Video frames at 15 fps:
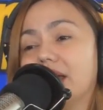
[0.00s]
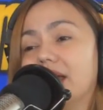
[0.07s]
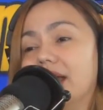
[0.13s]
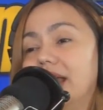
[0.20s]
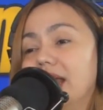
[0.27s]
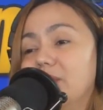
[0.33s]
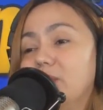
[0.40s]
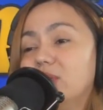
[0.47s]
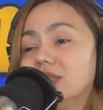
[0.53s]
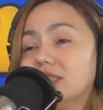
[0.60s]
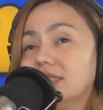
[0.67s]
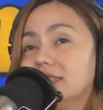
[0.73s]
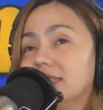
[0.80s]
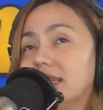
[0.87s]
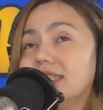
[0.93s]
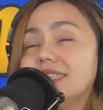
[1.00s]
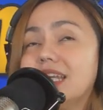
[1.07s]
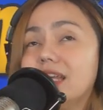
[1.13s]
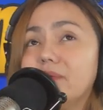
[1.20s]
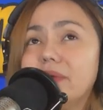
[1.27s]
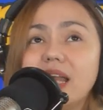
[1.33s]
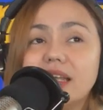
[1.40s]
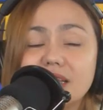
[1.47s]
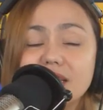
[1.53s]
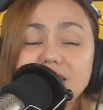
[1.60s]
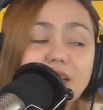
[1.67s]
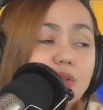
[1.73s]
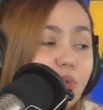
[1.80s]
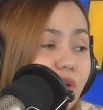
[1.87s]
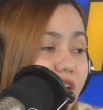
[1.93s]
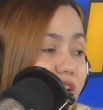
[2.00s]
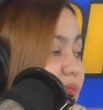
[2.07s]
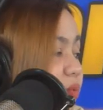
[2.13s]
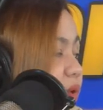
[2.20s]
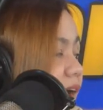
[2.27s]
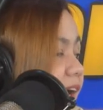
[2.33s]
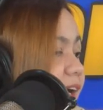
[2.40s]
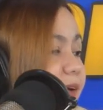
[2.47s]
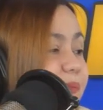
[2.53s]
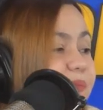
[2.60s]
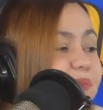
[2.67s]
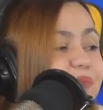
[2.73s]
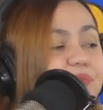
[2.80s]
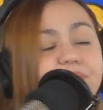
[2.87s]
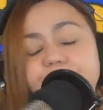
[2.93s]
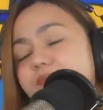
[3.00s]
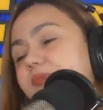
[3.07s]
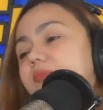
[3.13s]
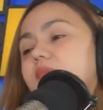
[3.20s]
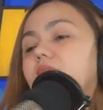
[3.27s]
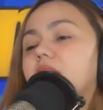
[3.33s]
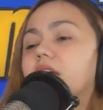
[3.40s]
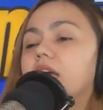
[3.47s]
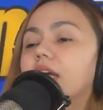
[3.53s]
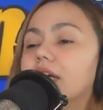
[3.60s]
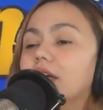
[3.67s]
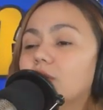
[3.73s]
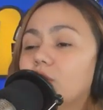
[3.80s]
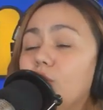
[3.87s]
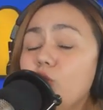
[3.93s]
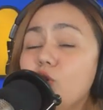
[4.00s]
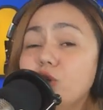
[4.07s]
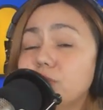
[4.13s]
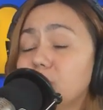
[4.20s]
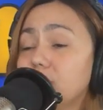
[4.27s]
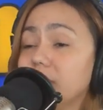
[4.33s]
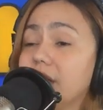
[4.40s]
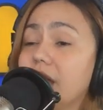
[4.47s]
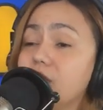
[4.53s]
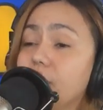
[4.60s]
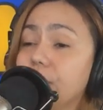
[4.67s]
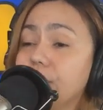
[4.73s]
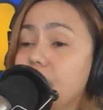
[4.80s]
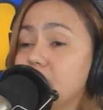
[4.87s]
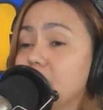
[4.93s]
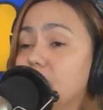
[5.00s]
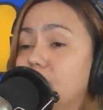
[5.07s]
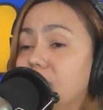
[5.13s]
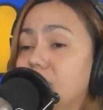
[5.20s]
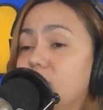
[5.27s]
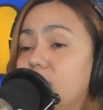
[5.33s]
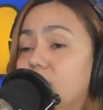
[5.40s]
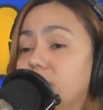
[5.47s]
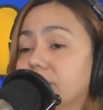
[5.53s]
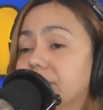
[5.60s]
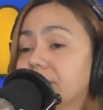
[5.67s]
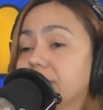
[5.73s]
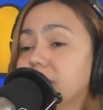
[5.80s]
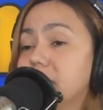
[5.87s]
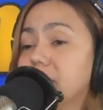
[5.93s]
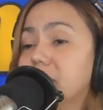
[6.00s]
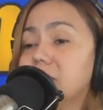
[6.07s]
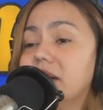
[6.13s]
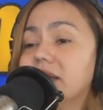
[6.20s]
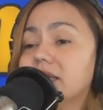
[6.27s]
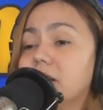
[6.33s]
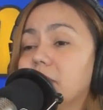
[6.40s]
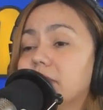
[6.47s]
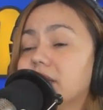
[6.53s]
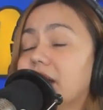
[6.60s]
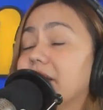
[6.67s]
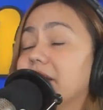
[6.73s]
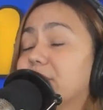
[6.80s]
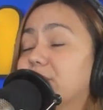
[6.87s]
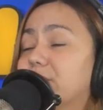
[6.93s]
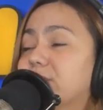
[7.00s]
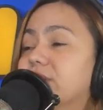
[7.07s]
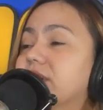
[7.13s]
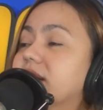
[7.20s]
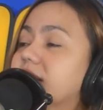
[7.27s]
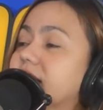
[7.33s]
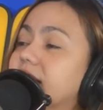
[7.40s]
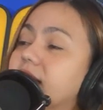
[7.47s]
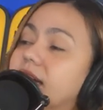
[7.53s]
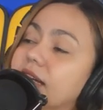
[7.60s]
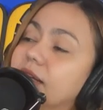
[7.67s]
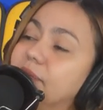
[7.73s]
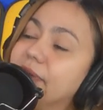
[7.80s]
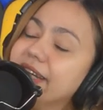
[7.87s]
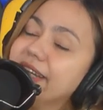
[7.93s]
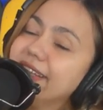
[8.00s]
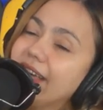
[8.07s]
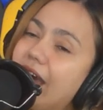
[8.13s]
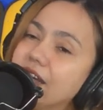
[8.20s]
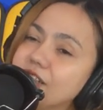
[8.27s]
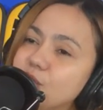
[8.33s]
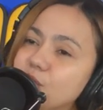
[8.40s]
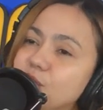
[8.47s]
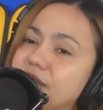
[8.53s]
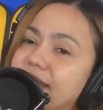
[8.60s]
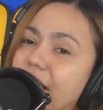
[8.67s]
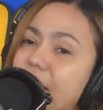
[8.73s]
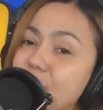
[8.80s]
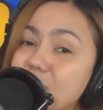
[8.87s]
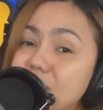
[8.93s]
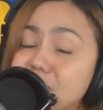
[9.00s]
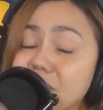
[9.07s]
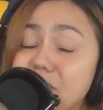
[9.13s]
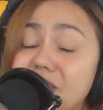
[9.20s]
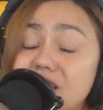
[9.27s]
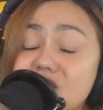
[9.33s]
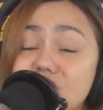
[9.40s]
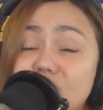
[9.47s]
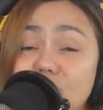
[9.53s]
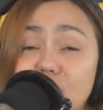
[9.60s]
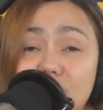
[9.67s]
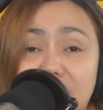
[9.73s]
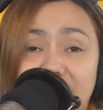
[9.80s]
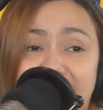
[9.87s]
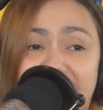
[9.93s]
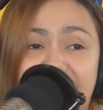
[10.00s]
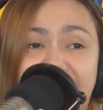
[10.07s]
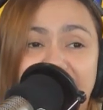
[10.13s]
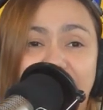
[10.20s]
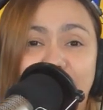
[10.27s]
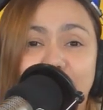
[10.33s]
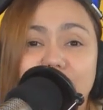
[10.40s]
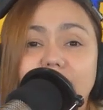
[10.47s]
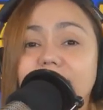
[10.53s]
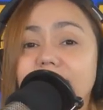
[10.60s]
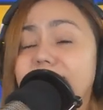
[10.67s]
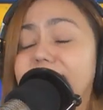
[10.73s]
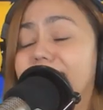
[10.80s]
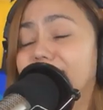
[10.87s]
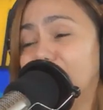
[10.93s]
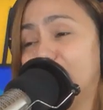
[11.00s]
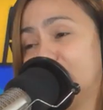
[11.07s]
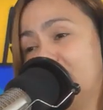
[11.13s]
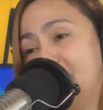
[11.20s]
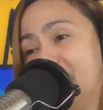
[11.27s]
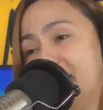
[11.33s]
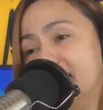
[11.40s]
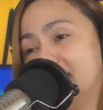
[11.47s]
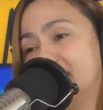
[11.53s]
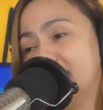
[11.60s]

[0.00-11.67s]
Alam mo, isalamin natin yung sa tunay na buhay. Hugot muna tayo ngayon habang walang color. Di ba nang bata pa tayo, pag nagkakasugat tayo, mas mabilis siyang gumaling. Kung titignan nyo, di ba?